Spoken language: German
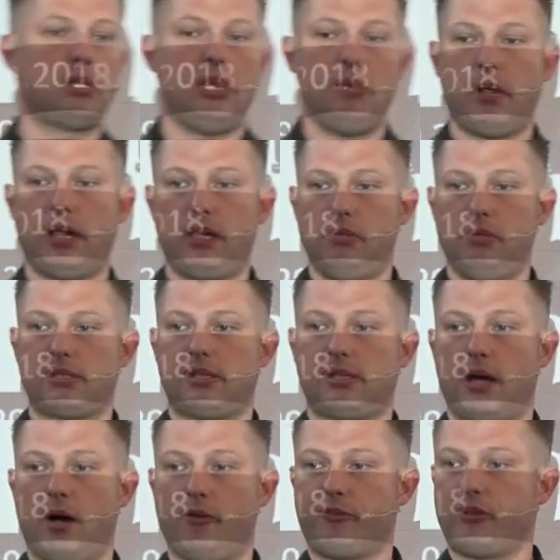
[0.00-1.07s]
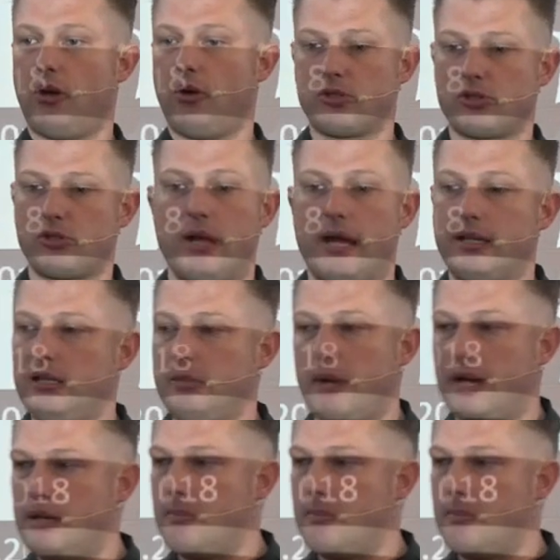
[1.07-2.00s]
in meinem Listing auftauchen, solange die meine